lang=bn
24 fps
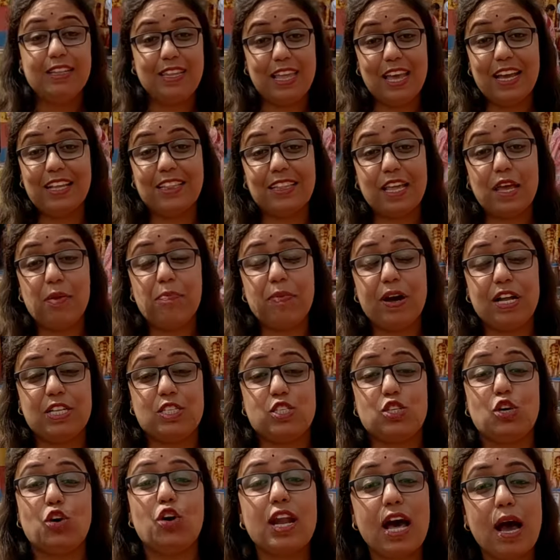দেখতেই
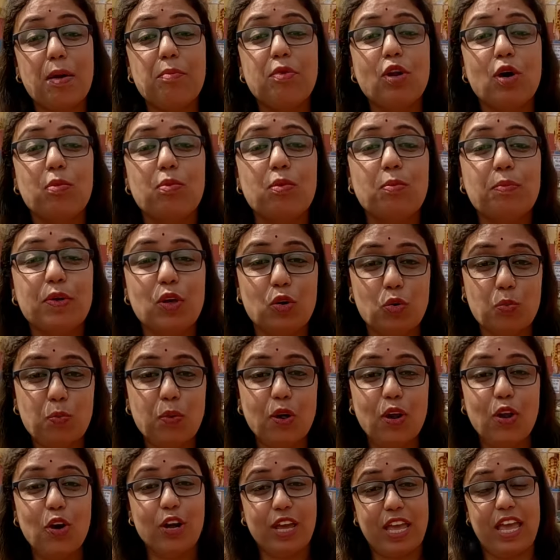পাচ্ছ রামনবমী
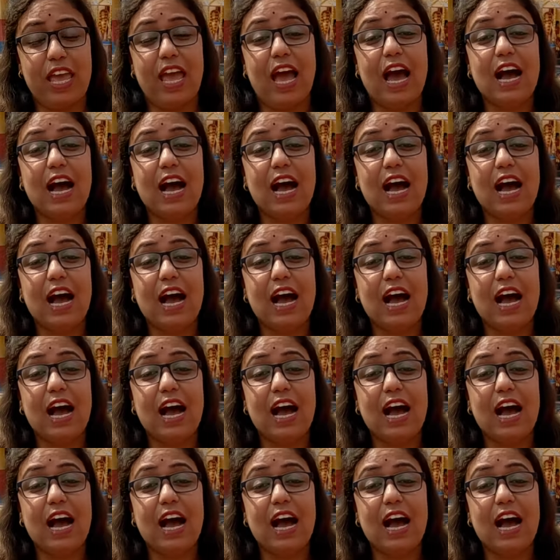উপলক্ষে